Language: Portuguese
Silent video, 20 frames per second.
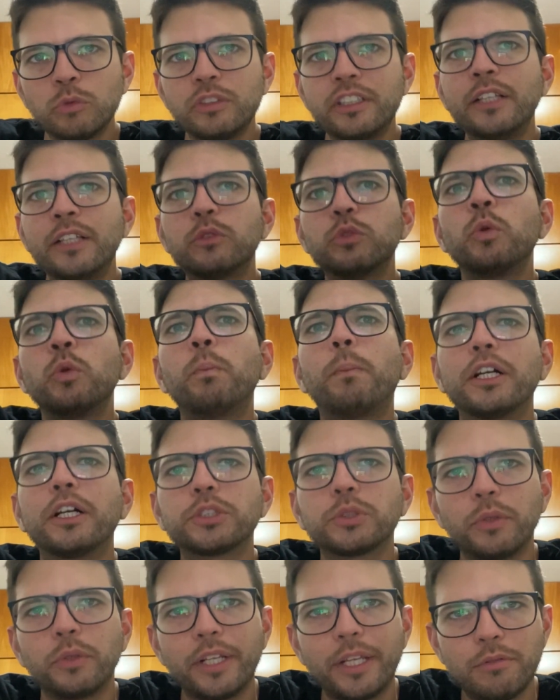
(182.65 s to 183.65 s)
dentro do
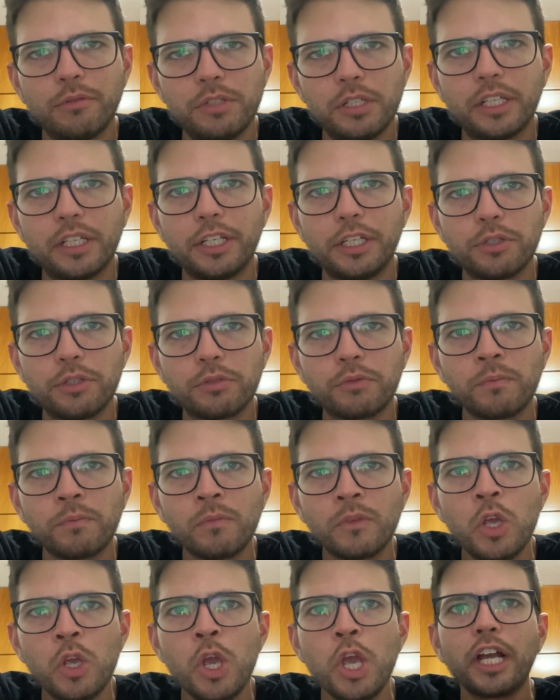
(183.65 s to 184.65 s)
pastoreio de Cristo.
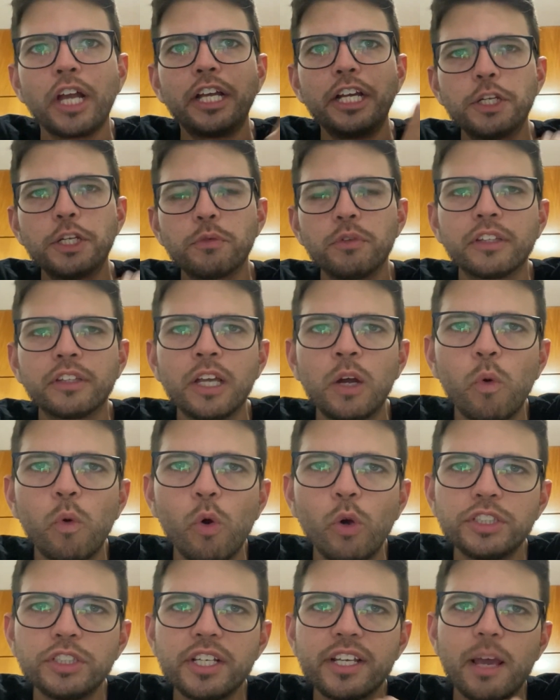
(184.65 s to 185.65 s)
Cristo, então,
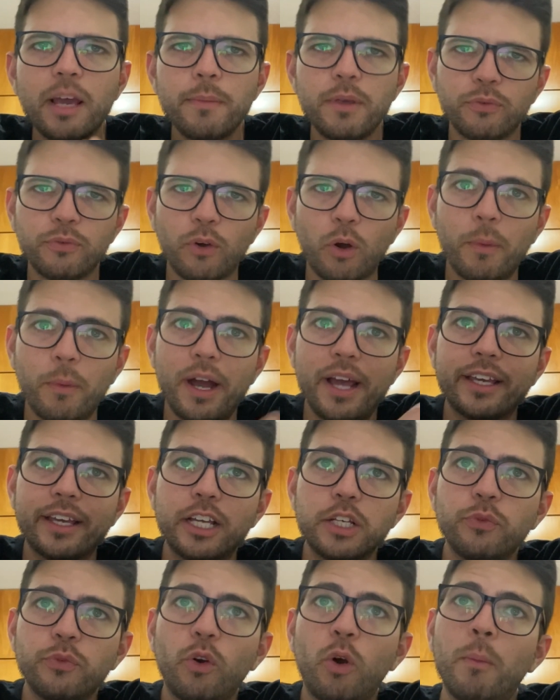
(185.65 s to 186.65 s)
hoje quer me formar e quer
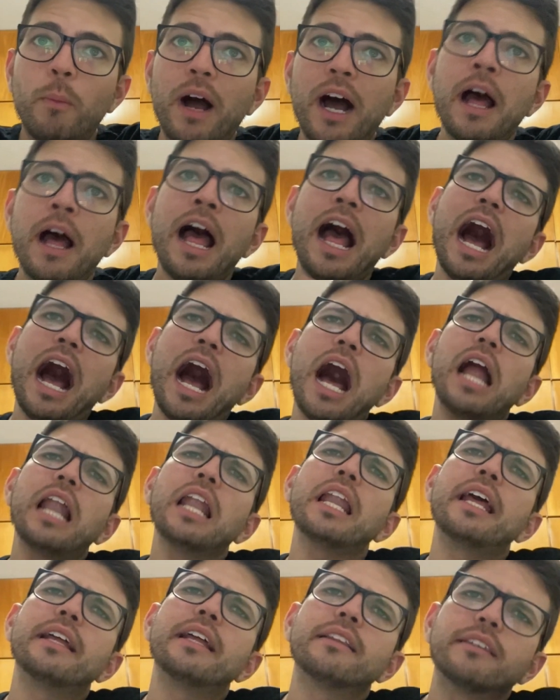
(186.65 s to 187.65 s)
te formar,
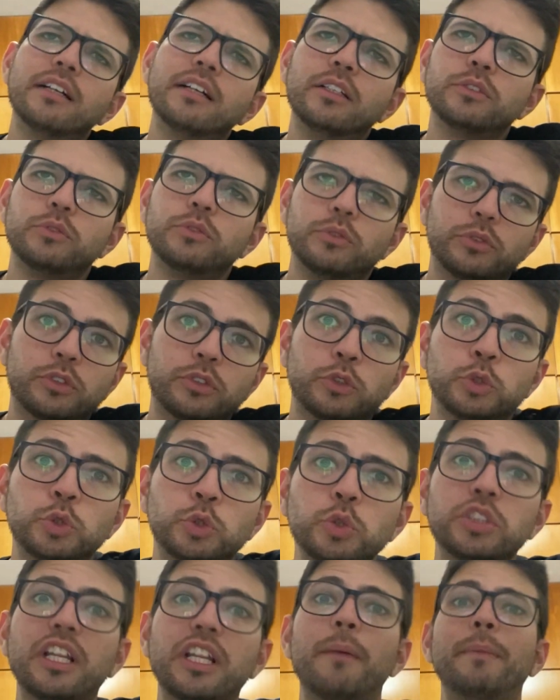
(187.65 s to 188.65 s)
alertando-nos
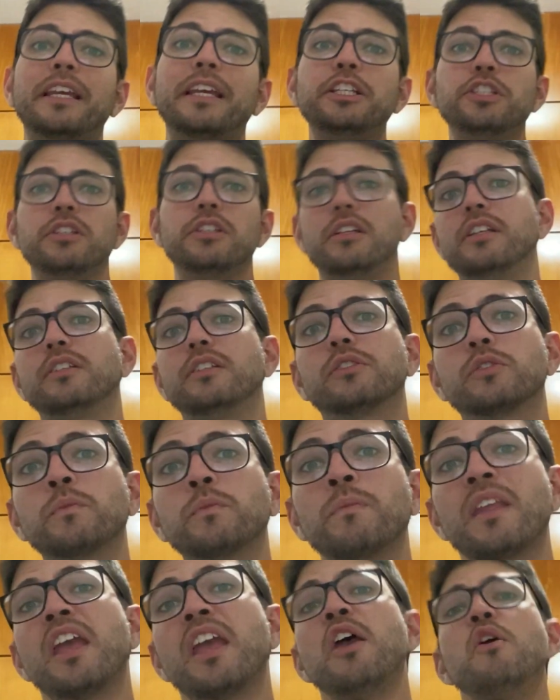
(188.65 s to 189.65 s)
justamente isso
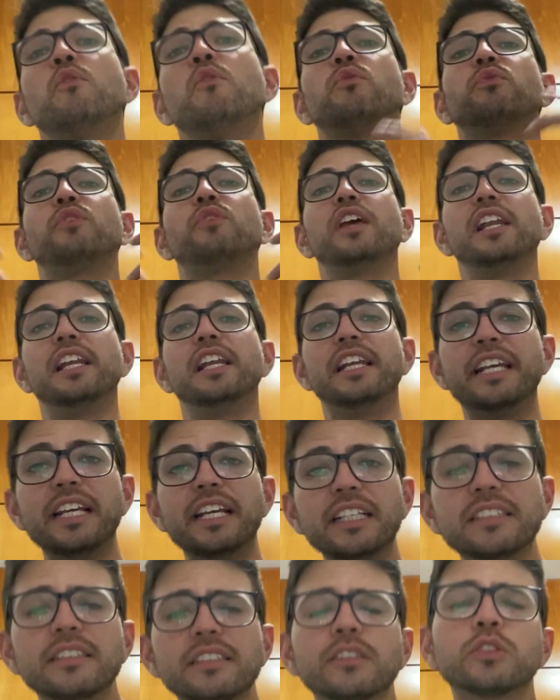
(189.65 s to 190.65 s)

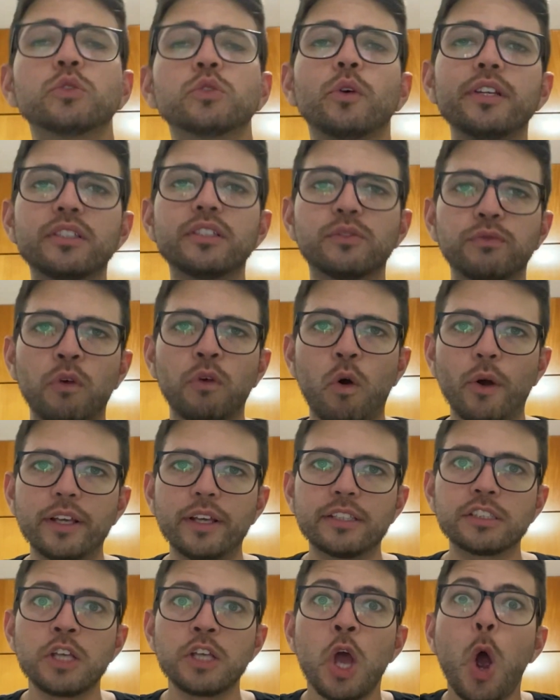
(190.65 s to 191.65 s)
Felizes sois
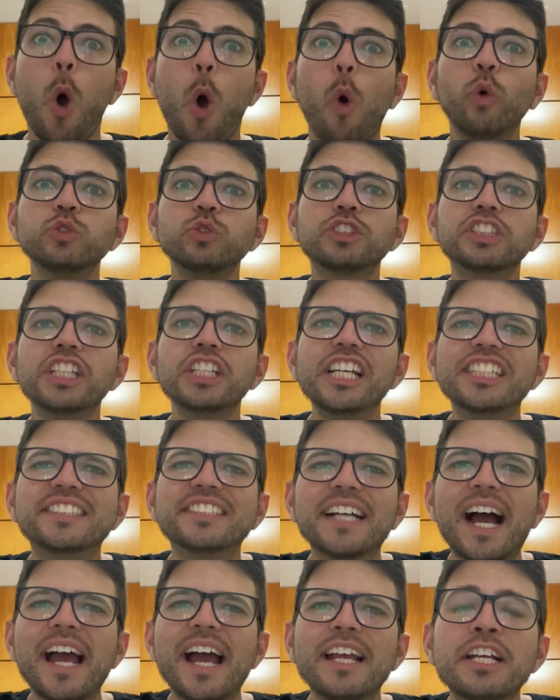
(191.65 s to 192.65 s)
vós. Ou
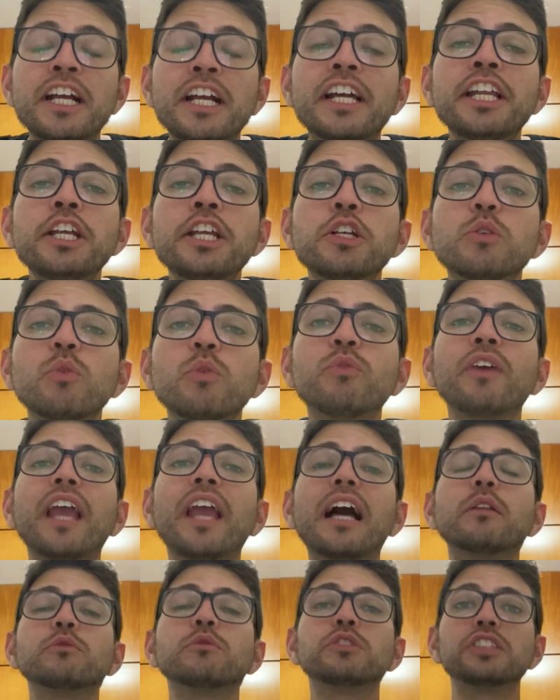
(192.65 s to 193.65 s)
seja, Cristo vem
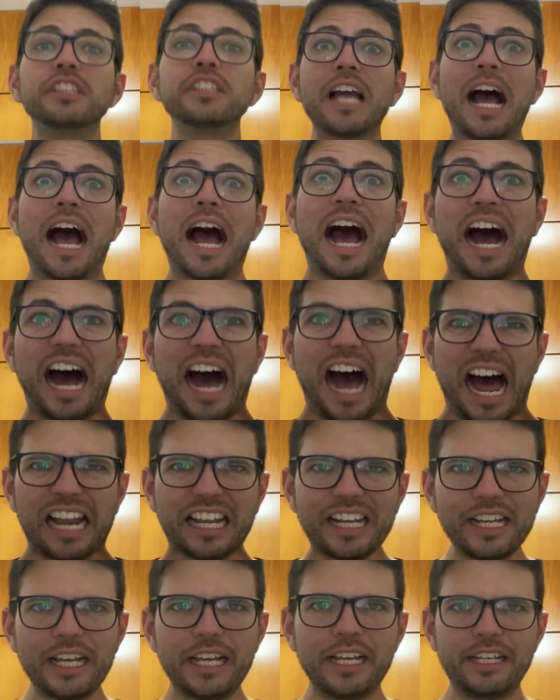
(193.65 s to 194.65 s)
anunciar a
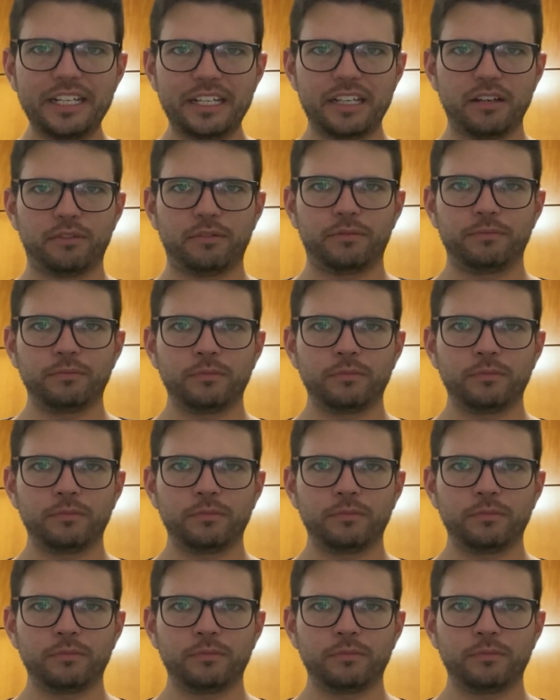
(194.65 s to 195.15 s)
alegria,